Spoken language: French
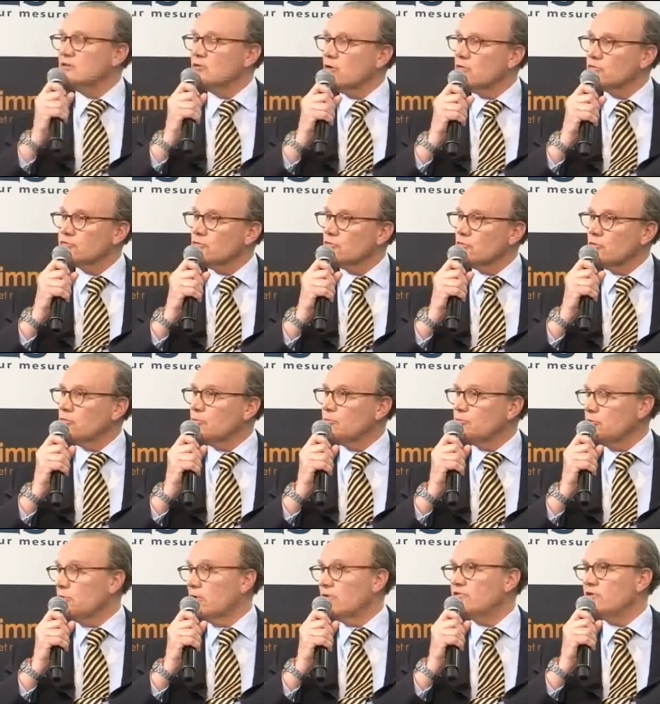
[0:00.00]
ne rentreront
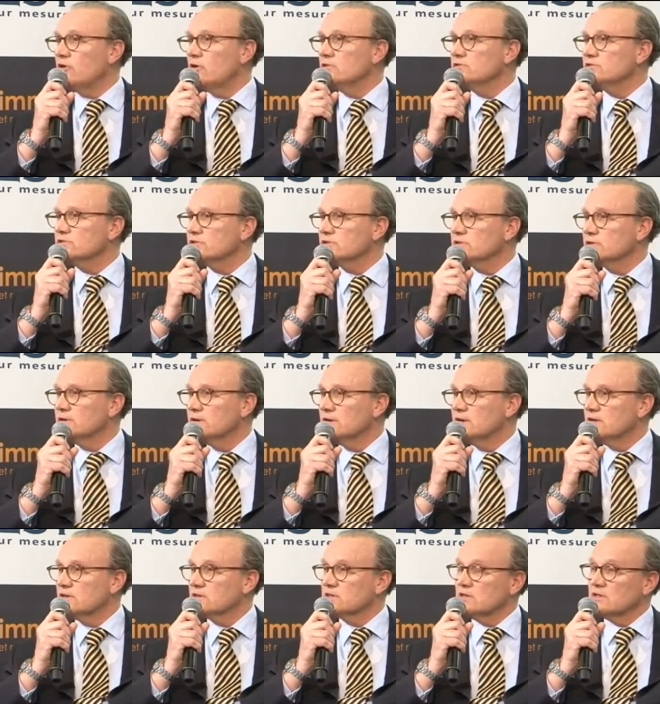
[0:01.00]
plus en France,
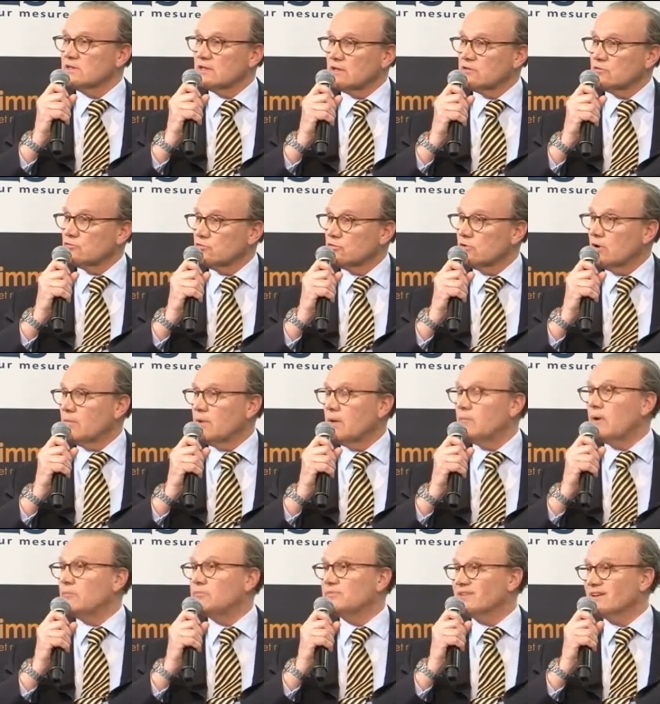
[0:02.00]
ce qui est un taux quand
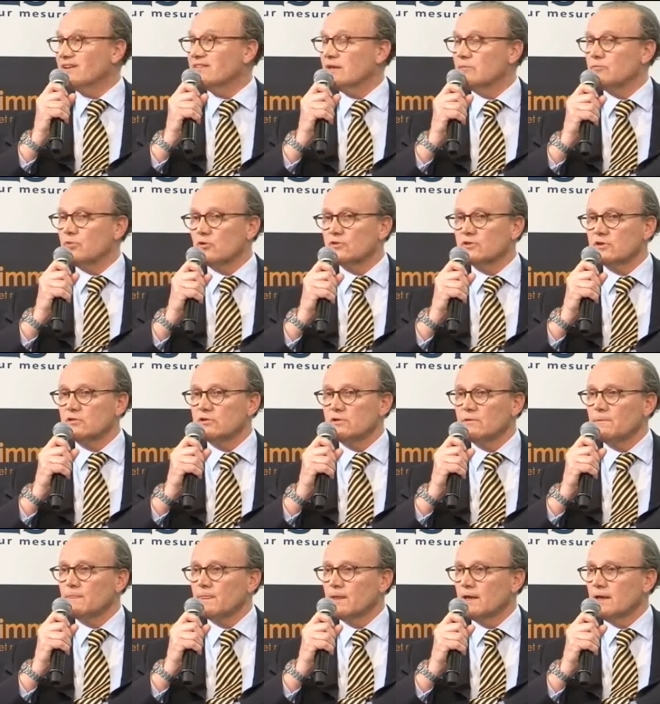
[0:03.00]
même très important.
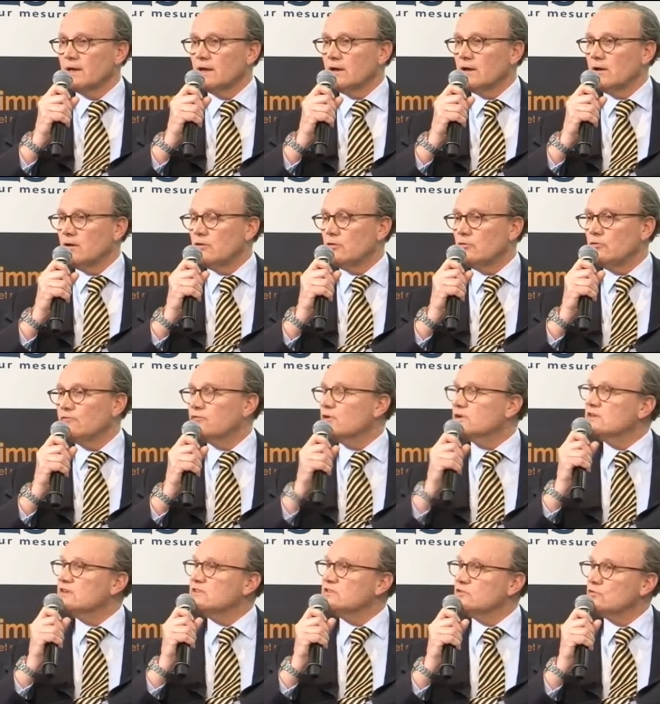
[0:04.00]
Euh, une fois
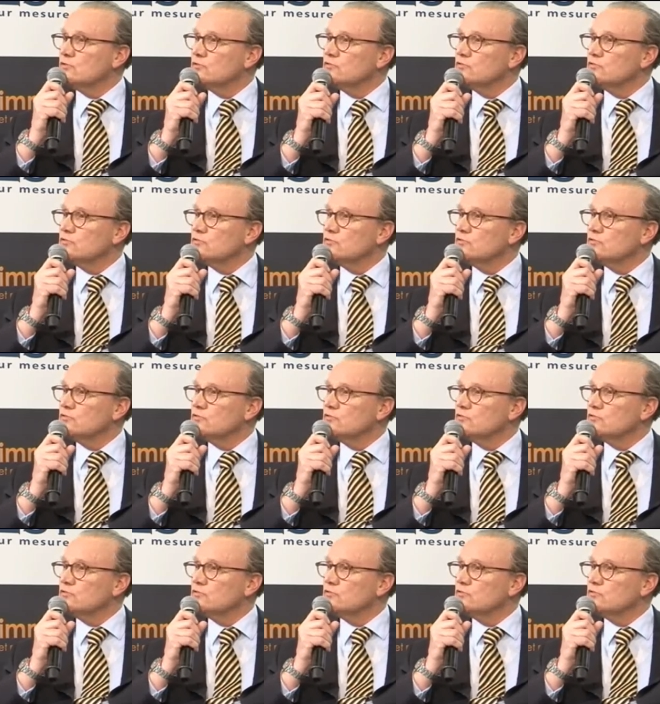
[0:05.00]
qu'ils y ont